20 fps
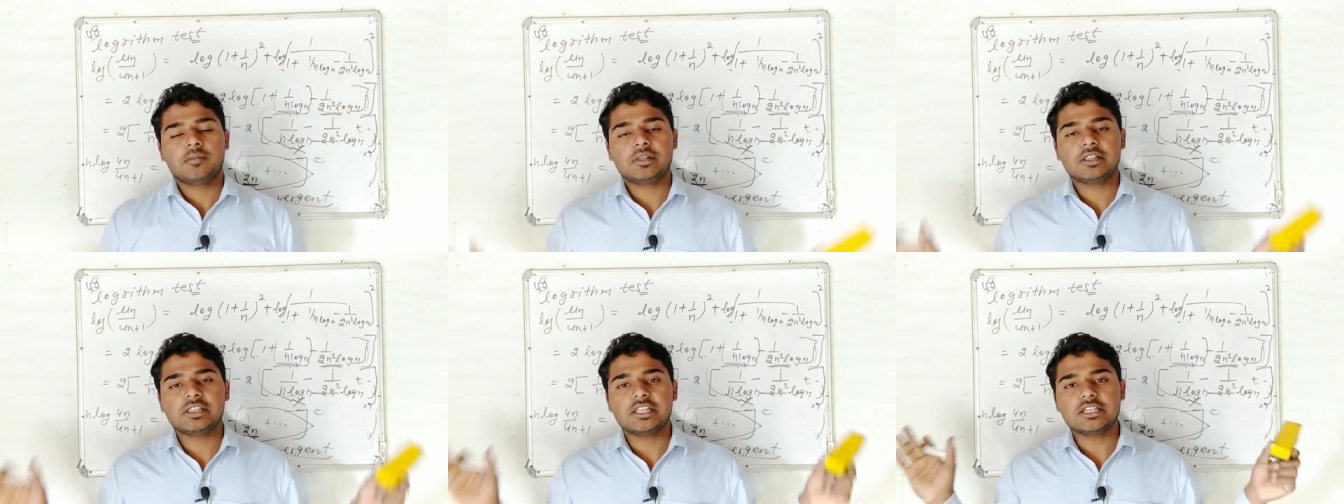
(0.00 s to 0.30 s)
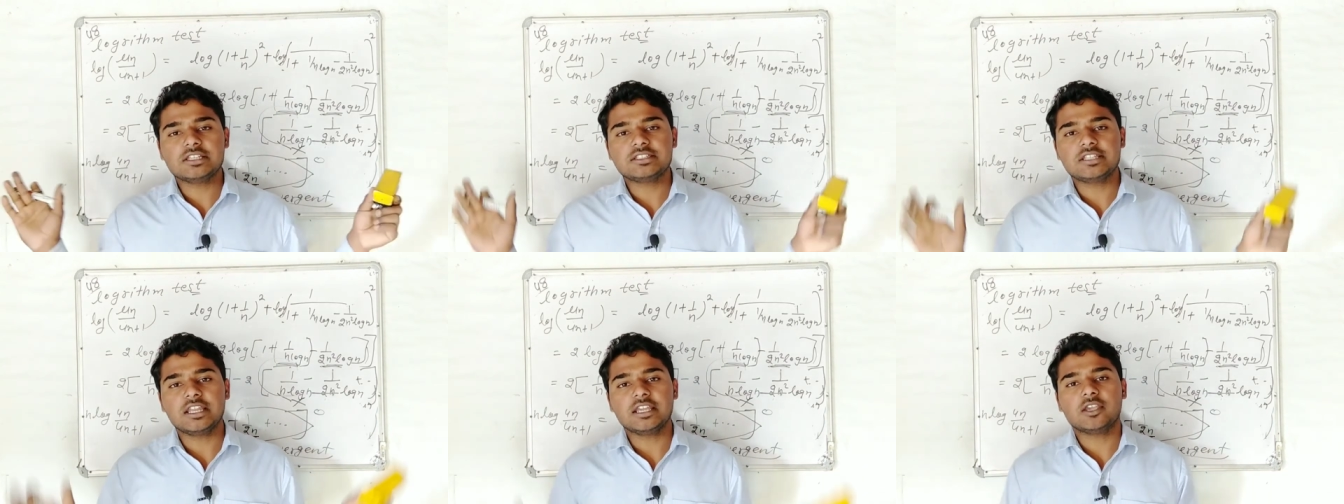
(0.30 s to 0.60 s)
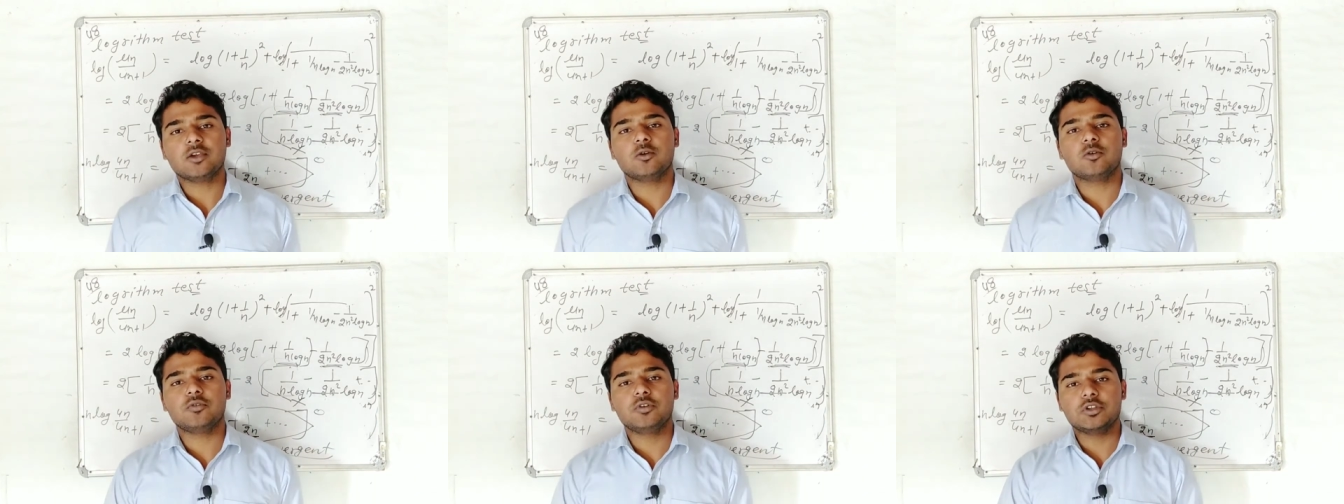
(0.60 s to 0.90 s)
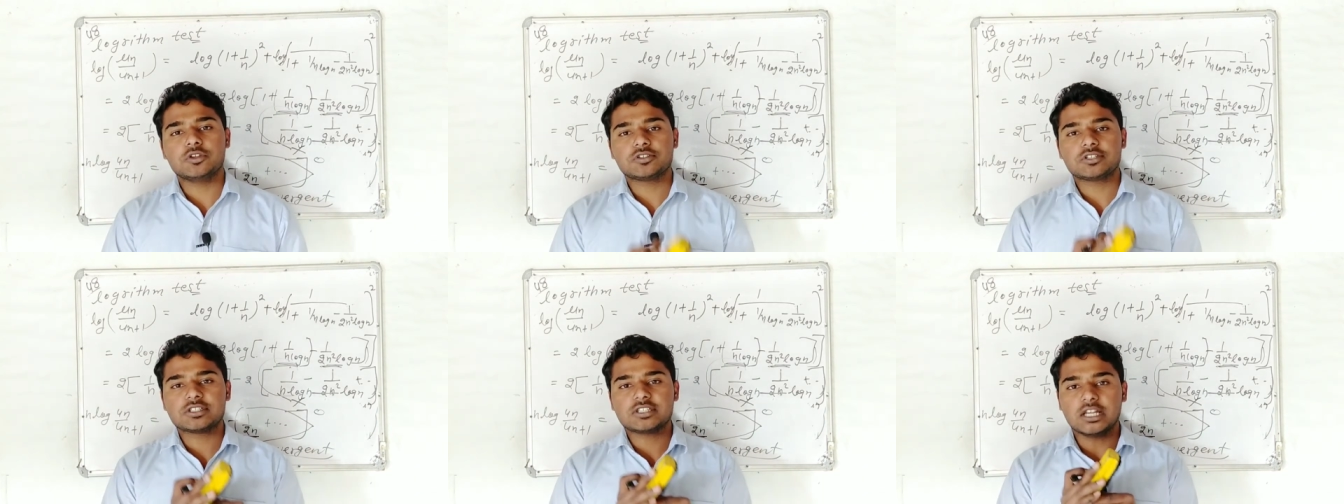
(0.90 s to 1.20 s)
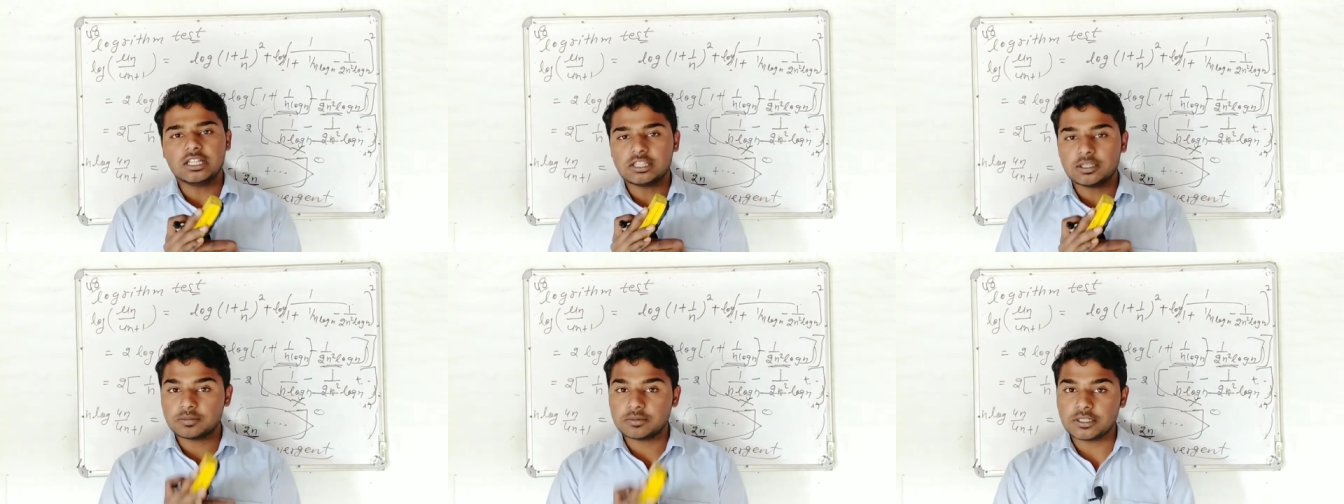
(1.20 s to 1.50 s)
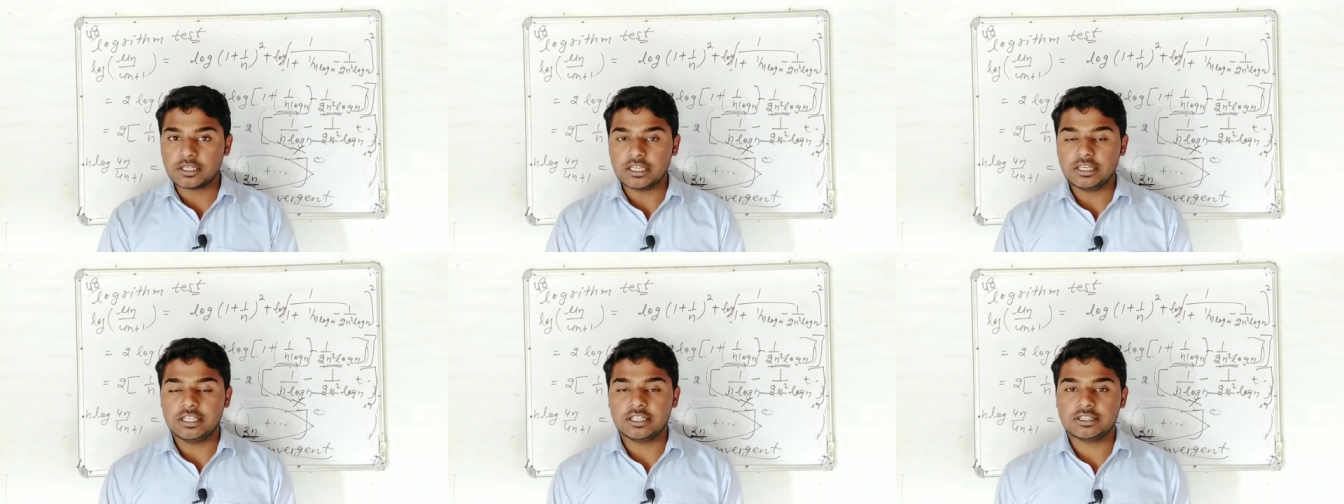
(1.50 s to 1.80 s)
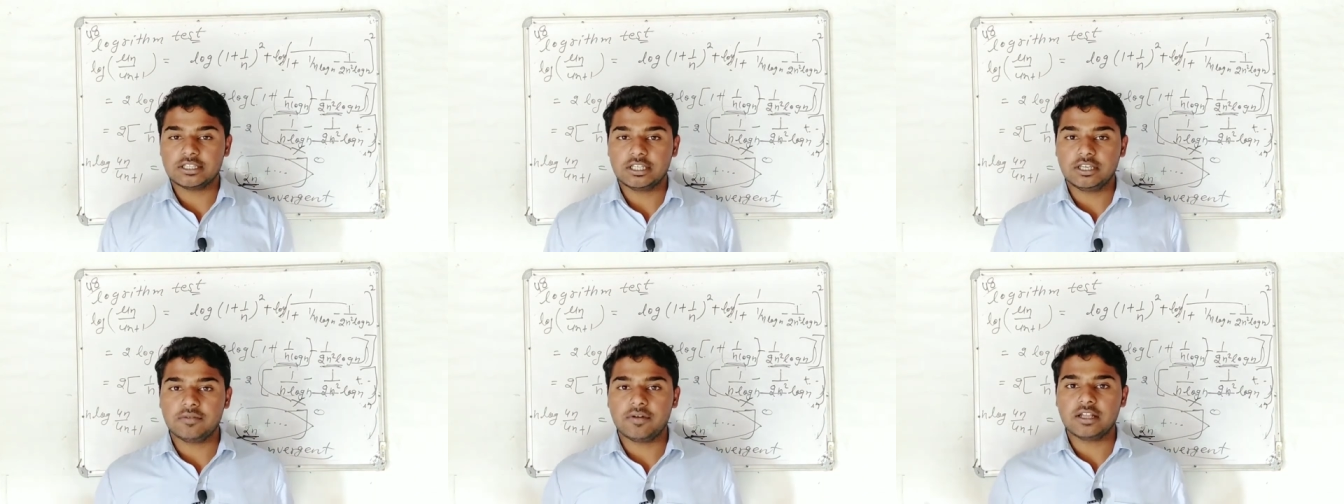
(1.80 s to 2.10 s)
मिलते हैं इस तरह के और वीडियोज़ के साथ तब तक के
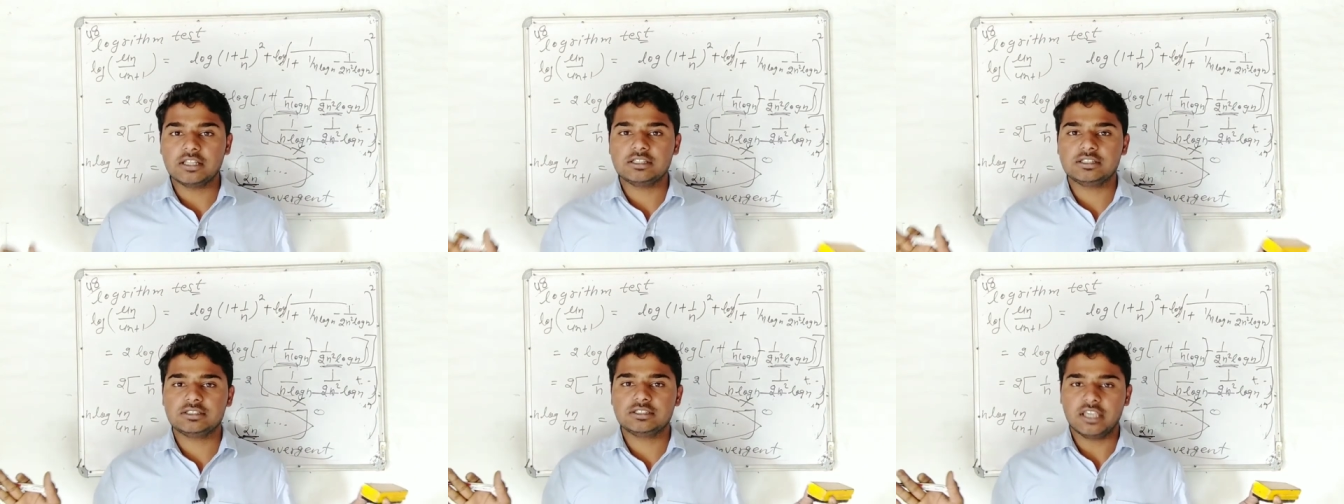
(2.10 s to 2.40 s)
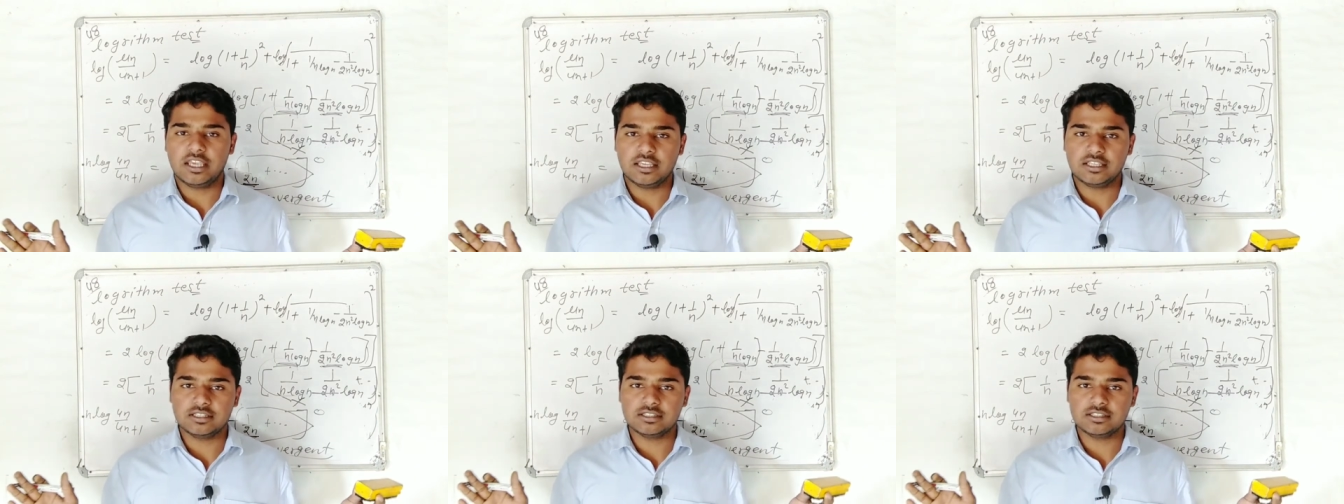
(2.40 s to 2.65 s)
लिए धन्यवाद जय